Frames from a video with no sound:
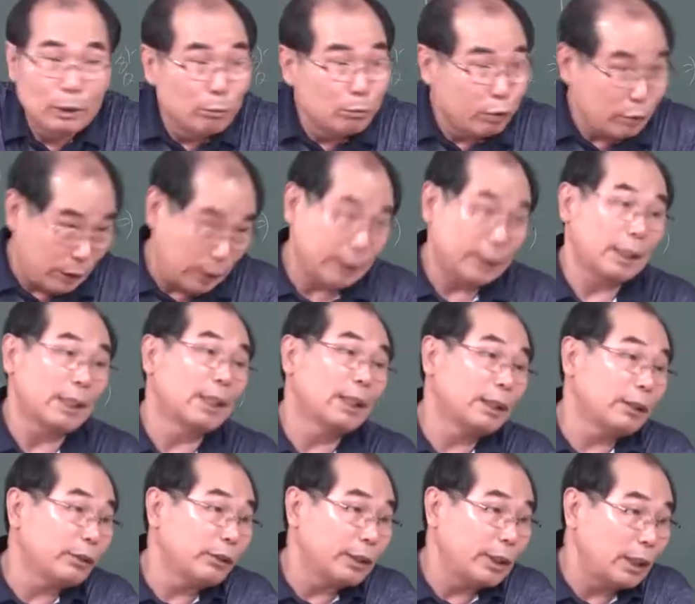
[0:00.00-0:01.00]
뿌리가
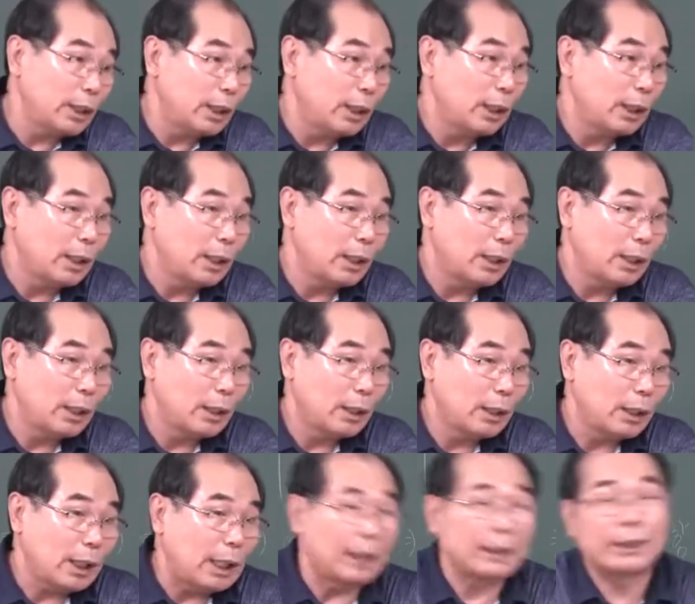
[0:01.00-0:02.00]
상하는 거잖아.
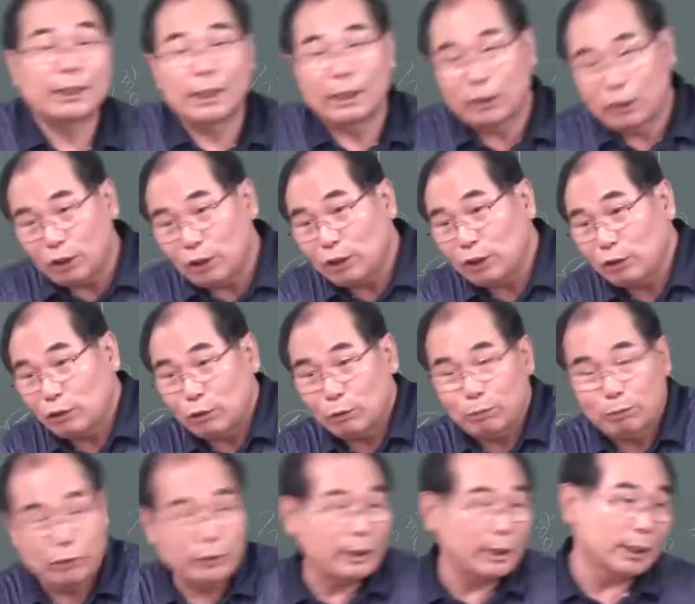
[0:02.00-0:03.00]
가지가 처지고
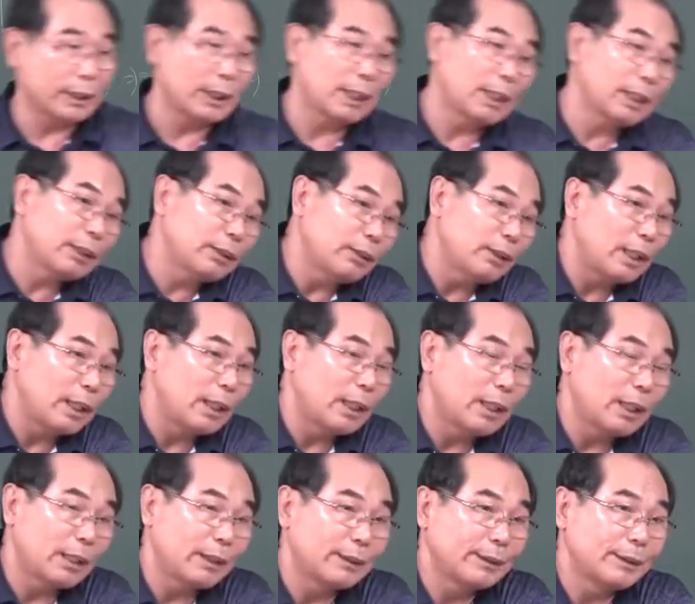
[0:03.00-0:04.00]
뿌리가 상하는 거야.
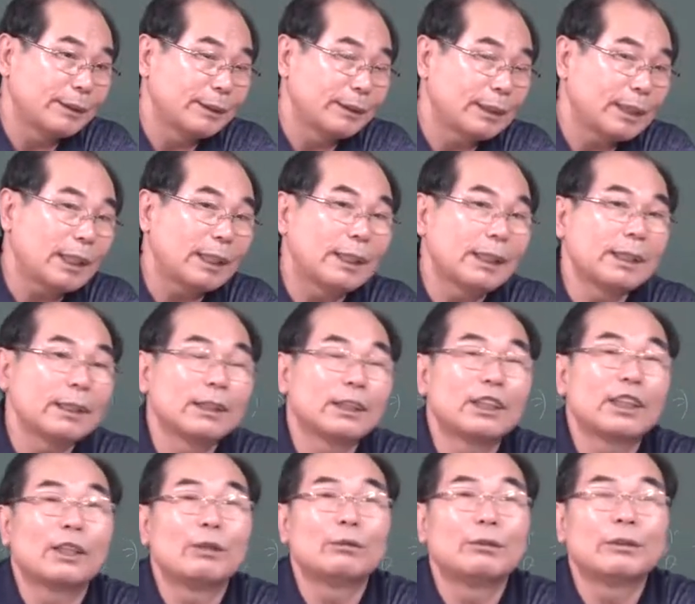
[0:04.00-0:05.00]
살아있는
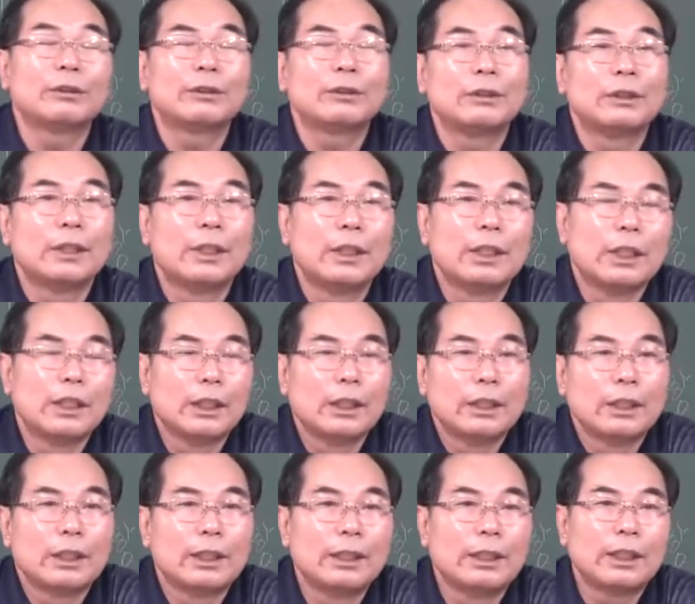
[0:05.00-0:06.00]
나무는
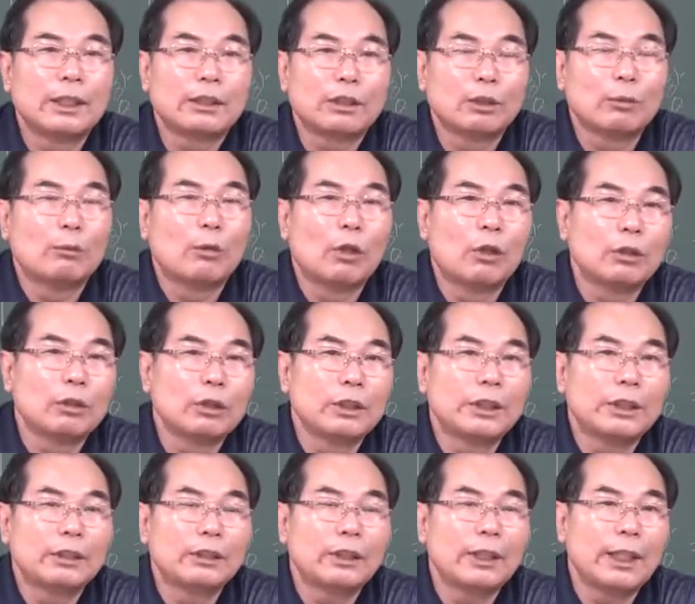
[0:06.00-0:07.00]
그래서 뭐를
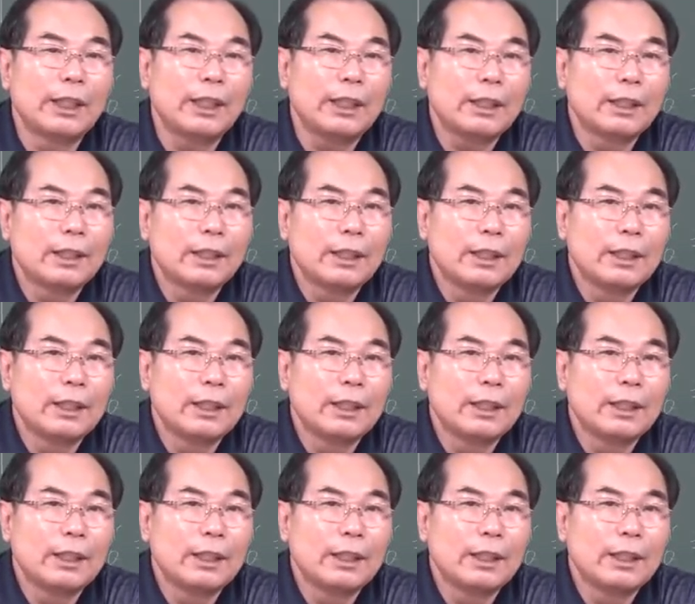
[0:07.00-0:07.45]
싫어해?